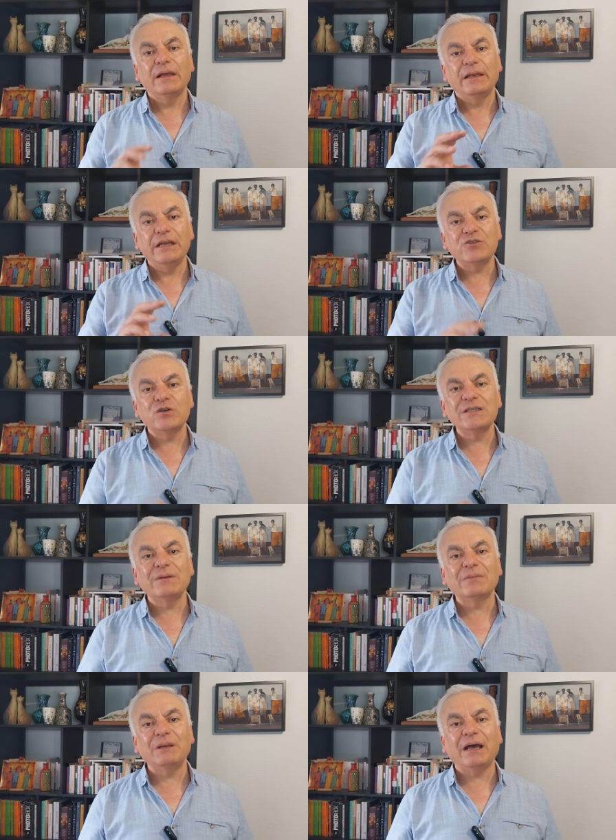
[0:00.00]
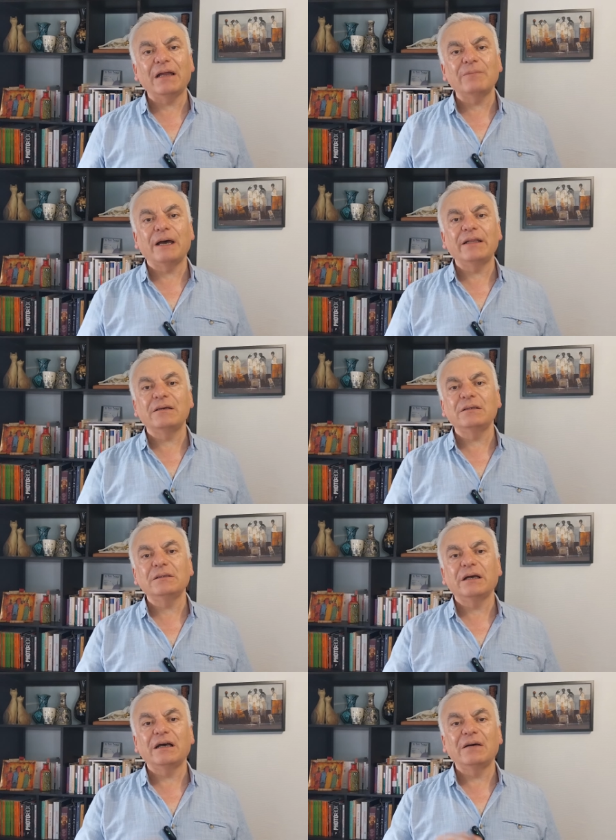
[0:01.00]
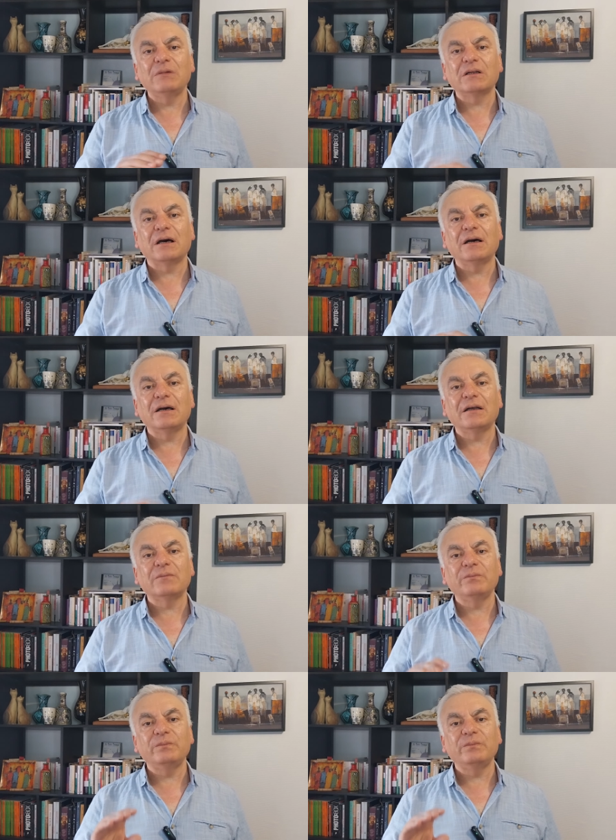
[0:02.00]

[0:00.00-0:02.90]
ليش هزمت بالحرب هذا أمر آخر